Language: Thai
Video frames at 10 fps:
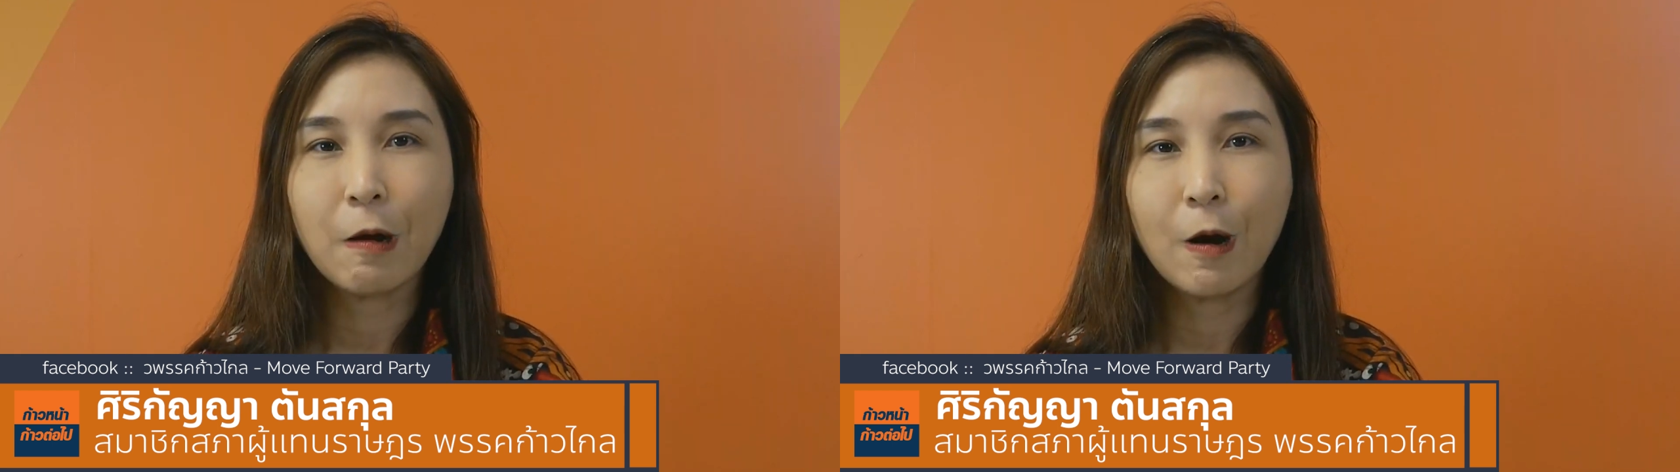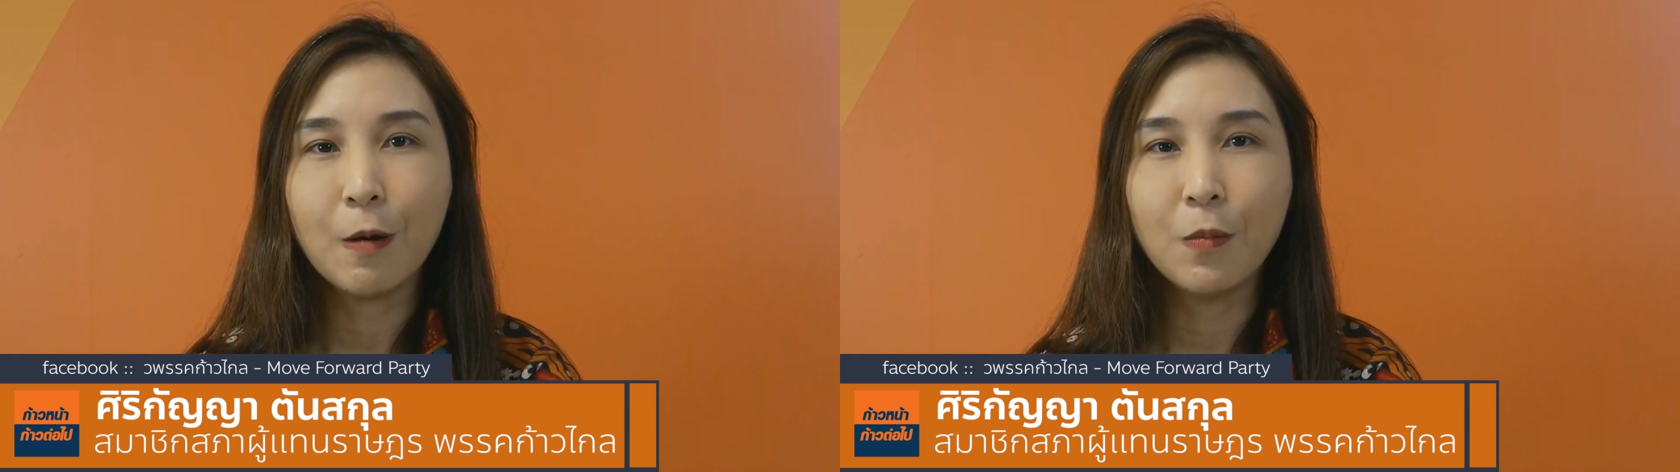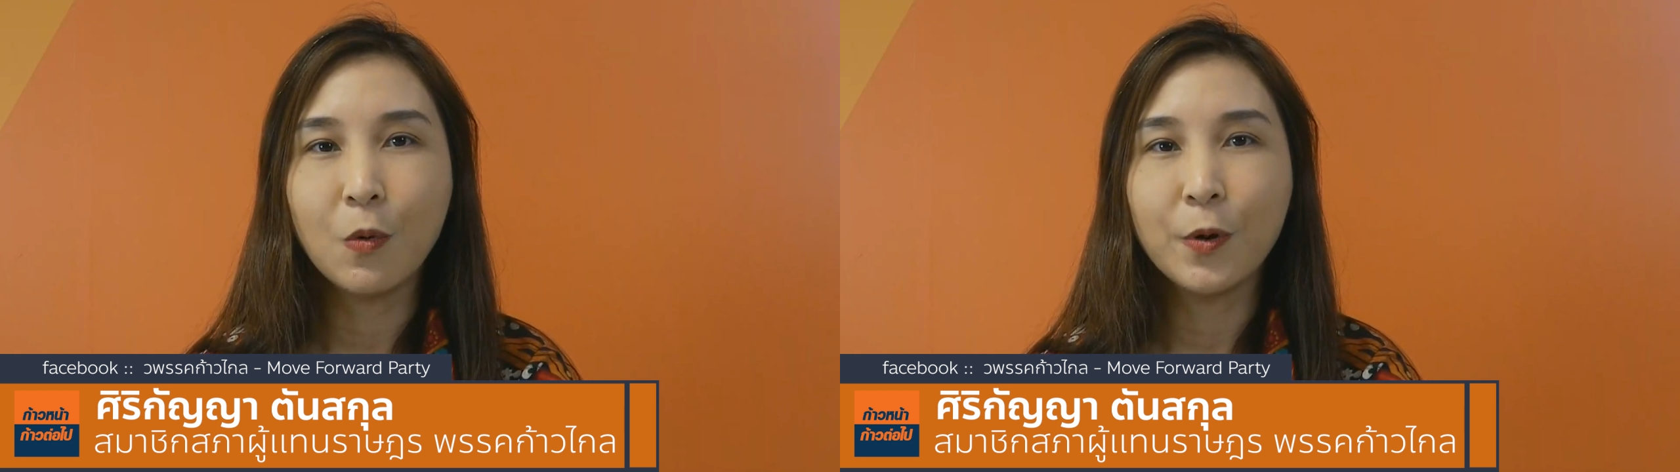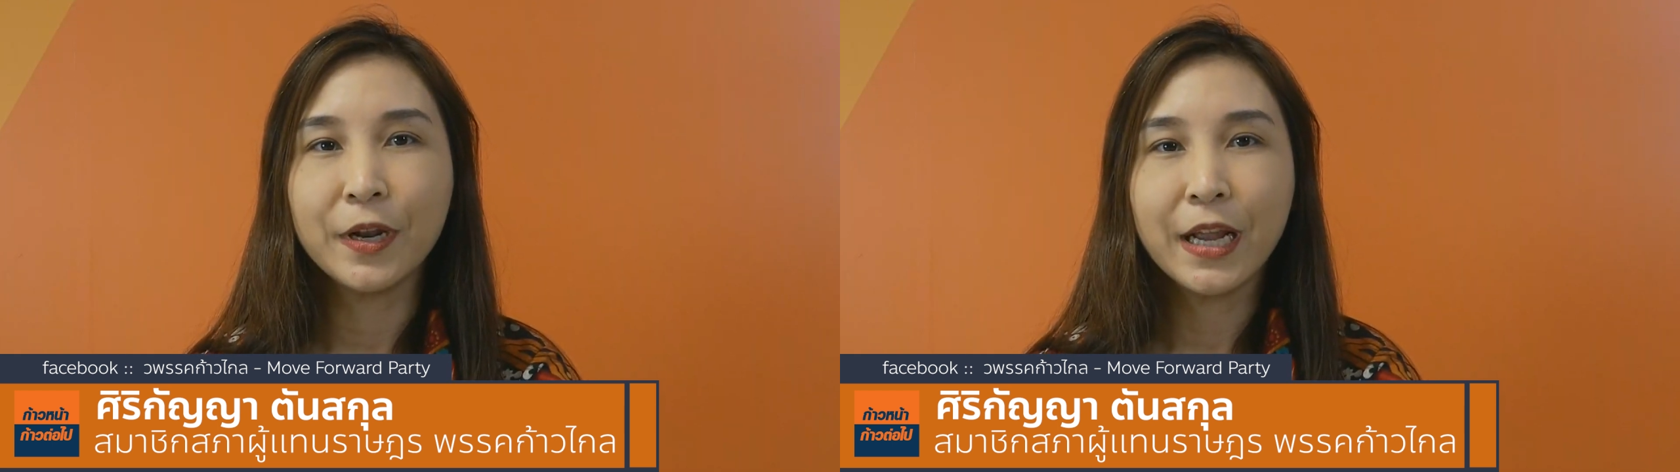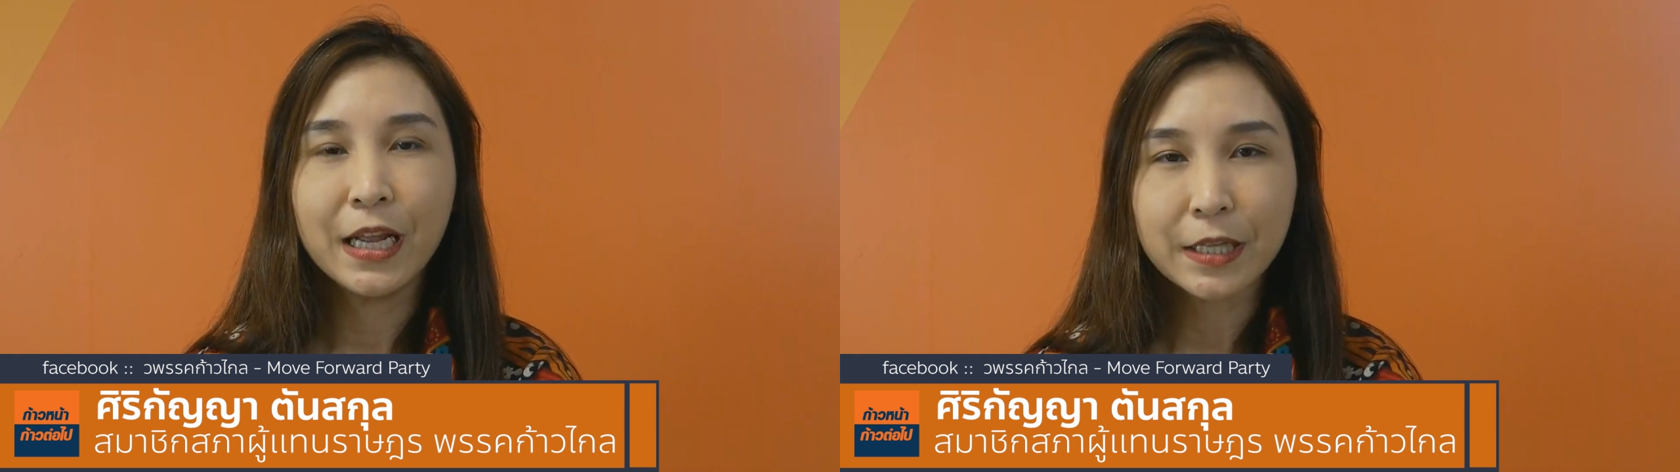ข้อมูล
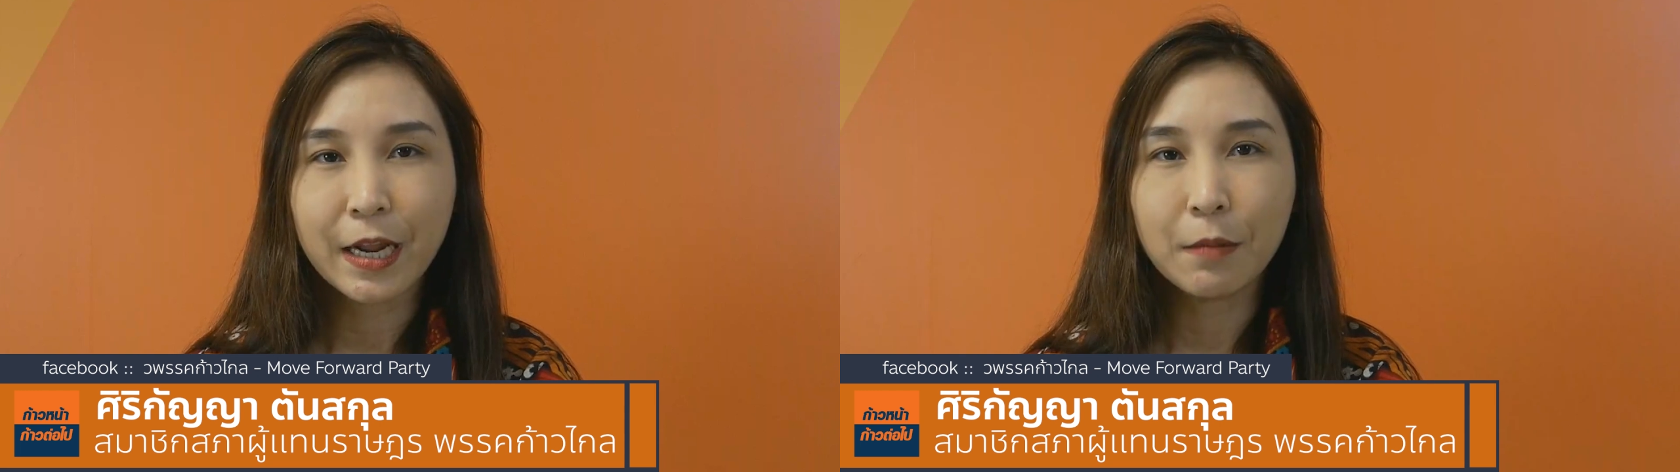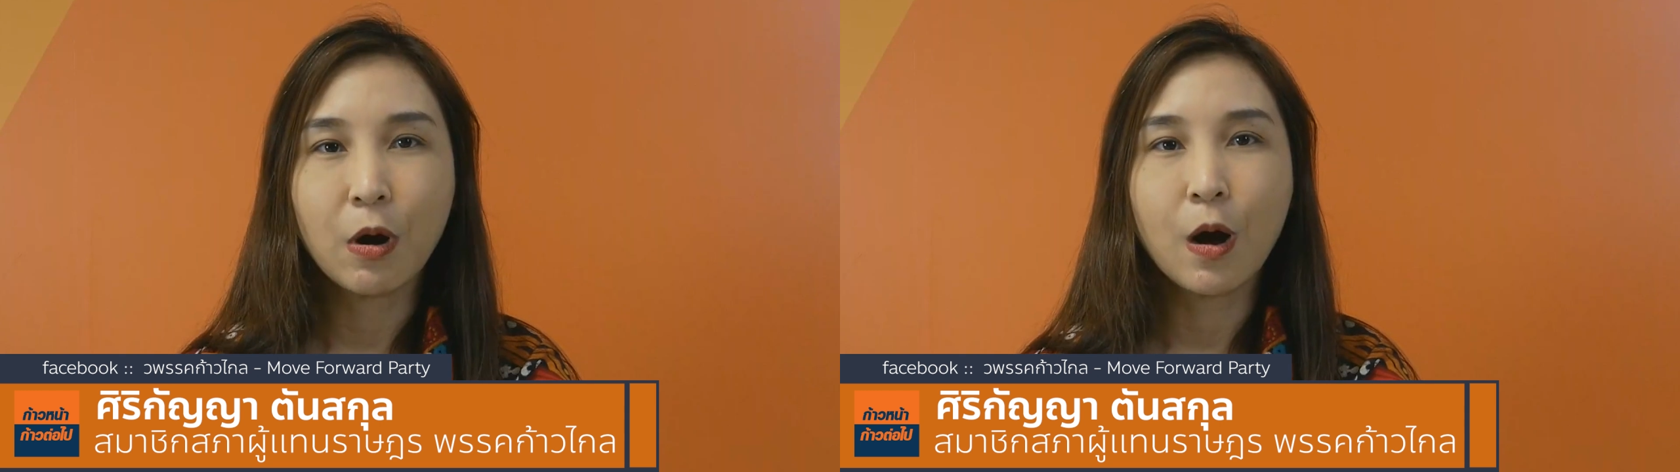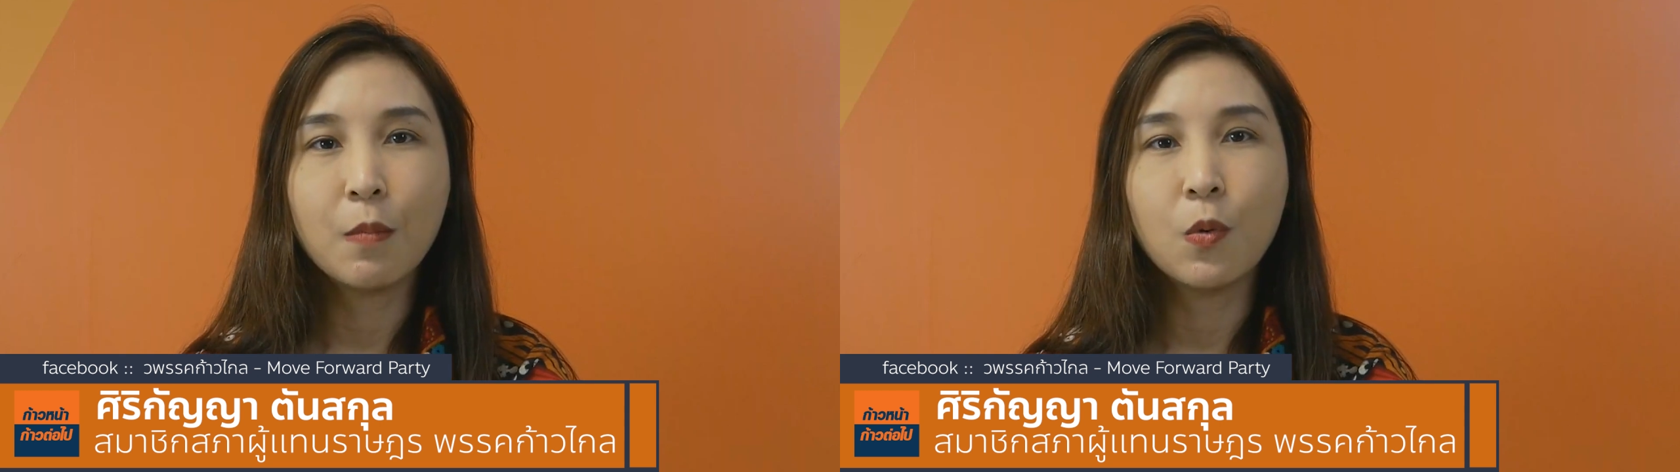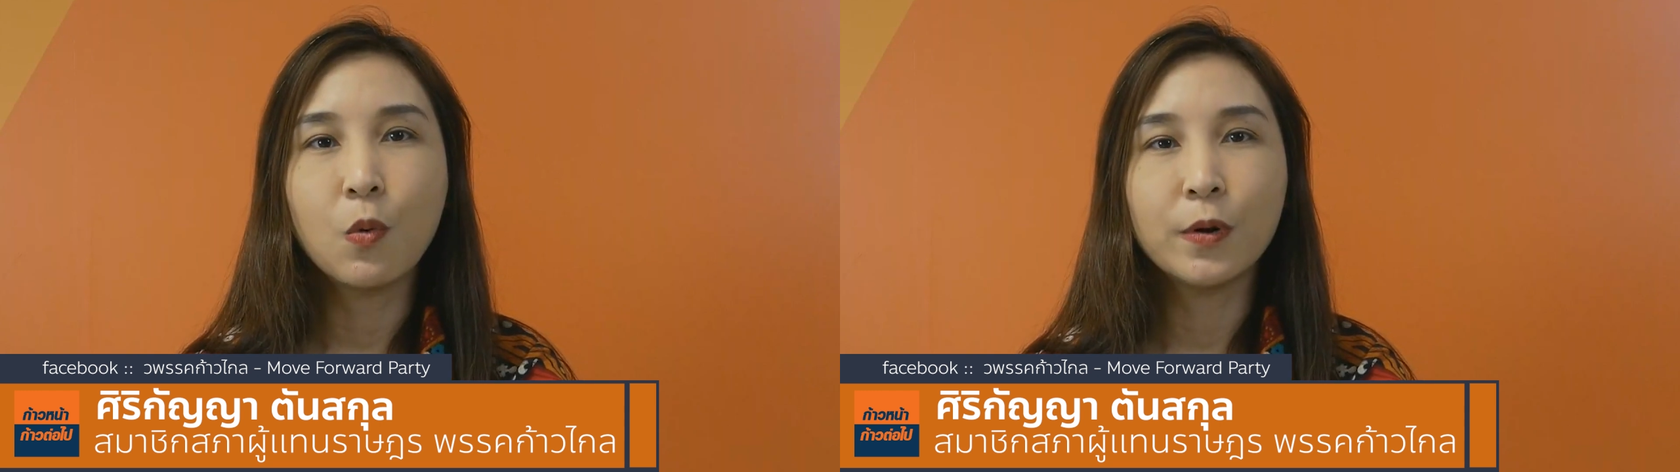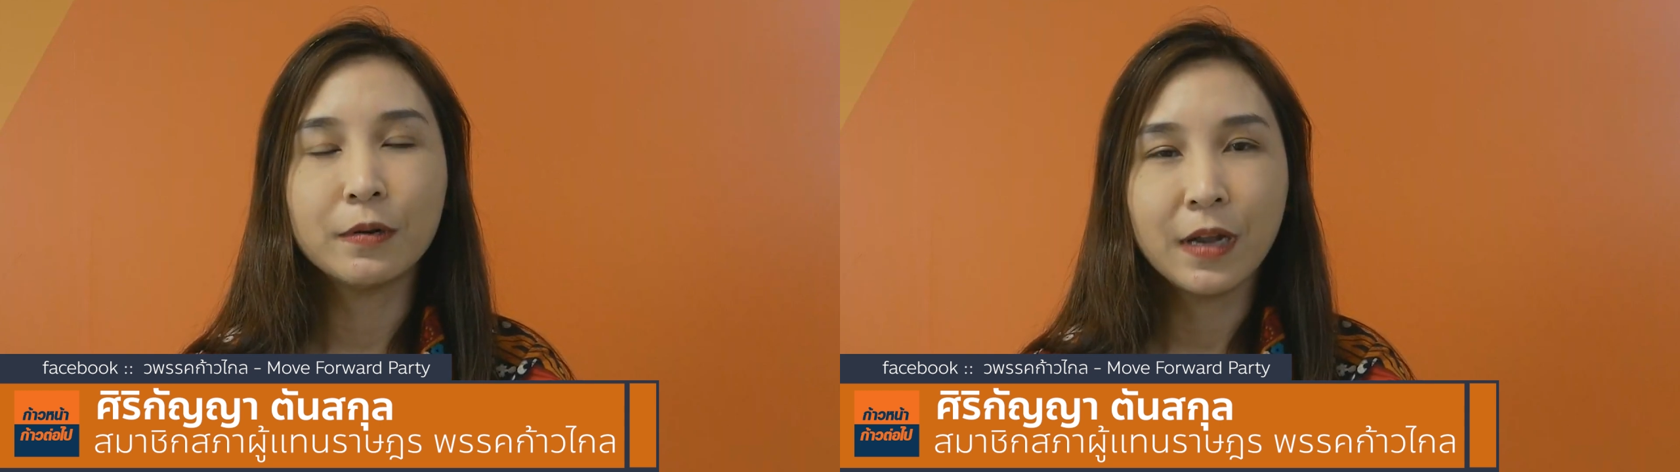เตรียมข้อ
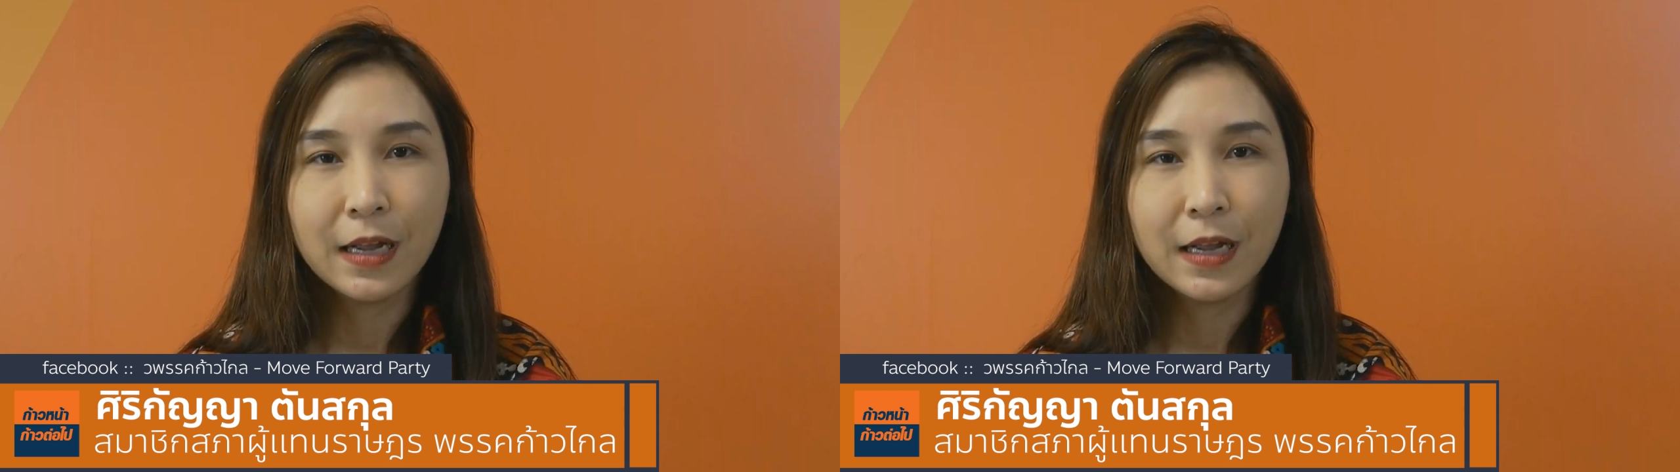มูล